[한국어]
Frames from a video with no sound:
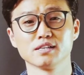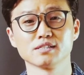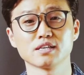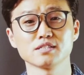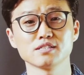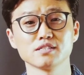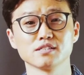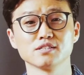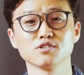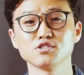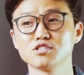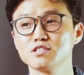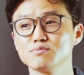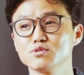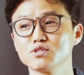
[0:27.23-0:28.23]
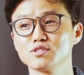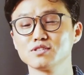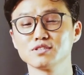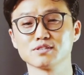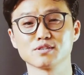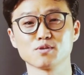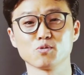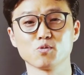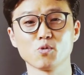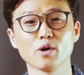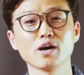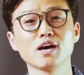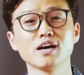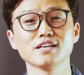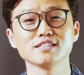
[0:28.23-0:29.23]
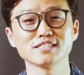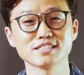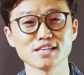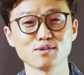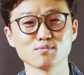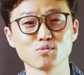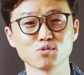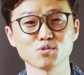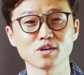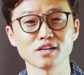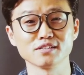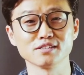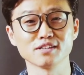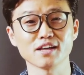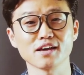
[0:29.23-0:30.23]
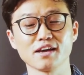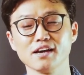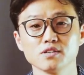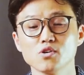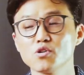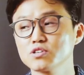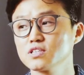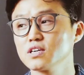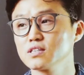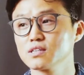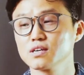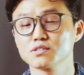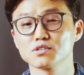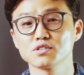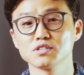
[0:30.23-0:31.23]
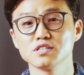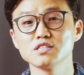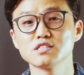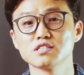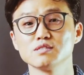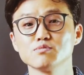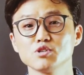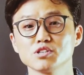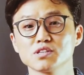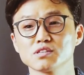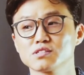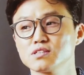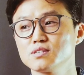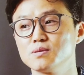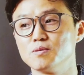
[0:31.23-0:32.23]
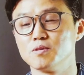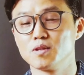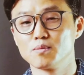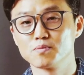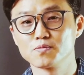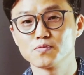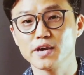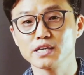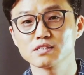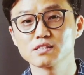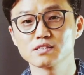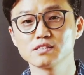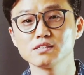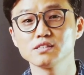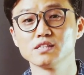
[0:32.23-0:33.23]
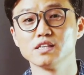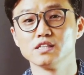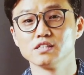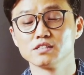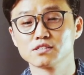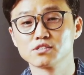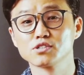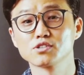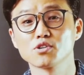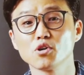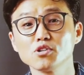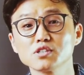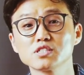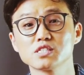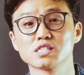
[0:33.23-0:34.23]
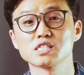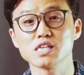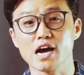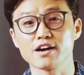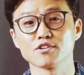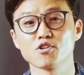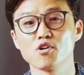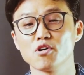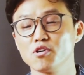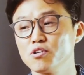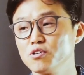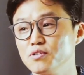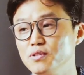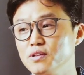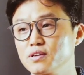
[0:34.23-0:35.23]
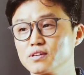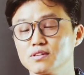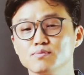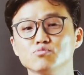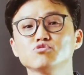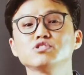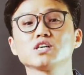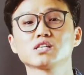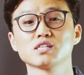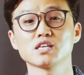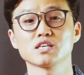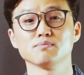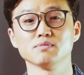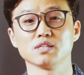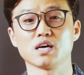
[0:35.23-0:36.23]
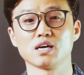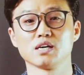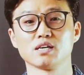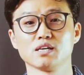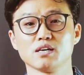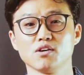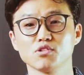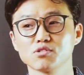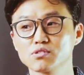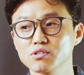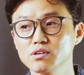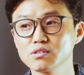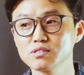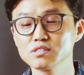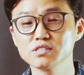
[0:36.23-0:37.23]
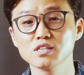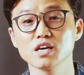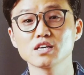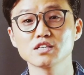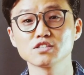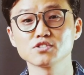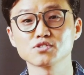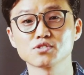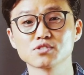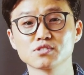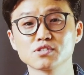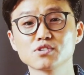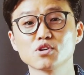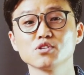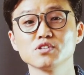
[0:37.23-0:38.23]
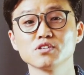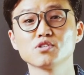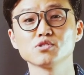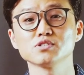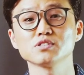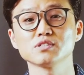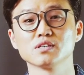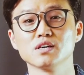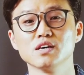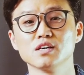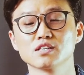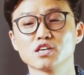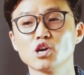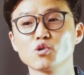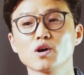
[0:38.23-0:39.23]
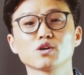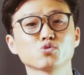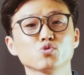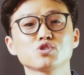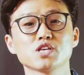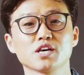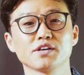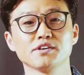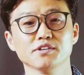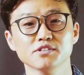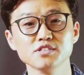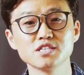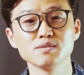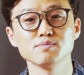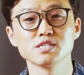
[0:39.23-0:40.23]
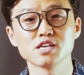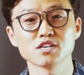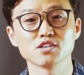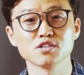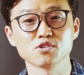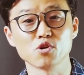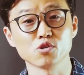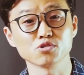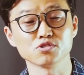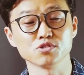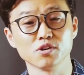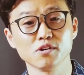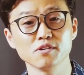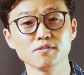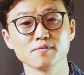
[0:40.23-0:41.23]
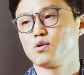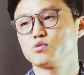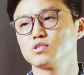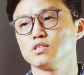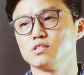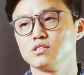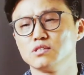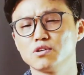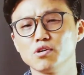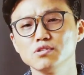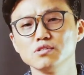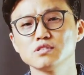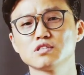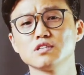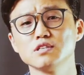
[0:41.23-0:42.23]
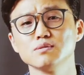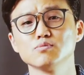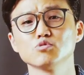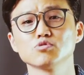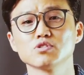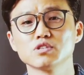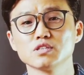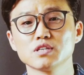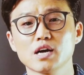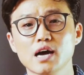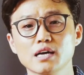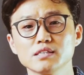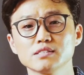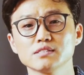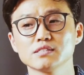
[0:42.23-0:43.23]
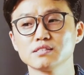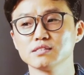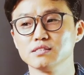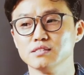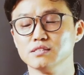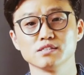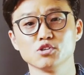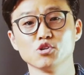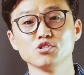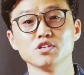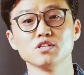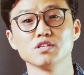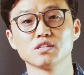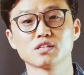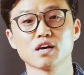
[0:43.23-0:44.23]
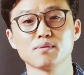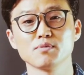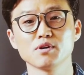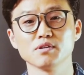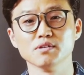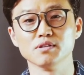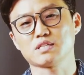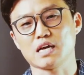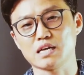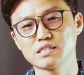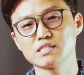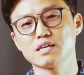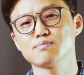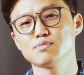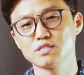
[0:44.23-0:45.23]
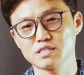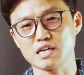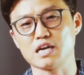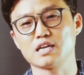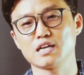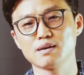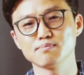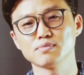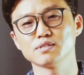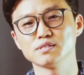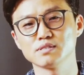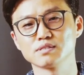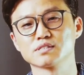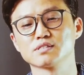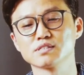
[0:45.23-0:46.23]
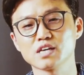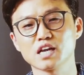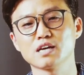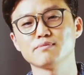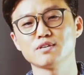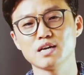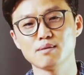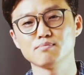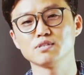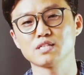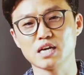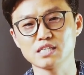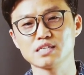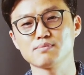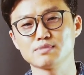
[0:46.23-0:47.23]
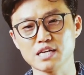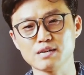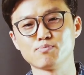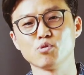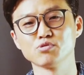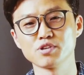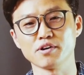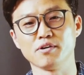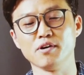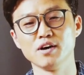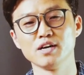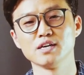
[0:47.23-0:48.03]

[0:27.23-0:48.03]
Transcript: 사실 이런 질문을 그왜 하는지 잘 모르겠는데 여기에 대해서는 이 질문에 대해서는 팩트를 듣건 듣지 않건 문제가 생깁니다. 어떤 이야기를 듣건 이거는 결과가 좋지 않아요. 의심이 생기는 거거든요. 혹시 이런 질문을 하는 연인이 있다면 다시 한번 잘 한번 그 사람을 한번 다시 한번 잘 보세요.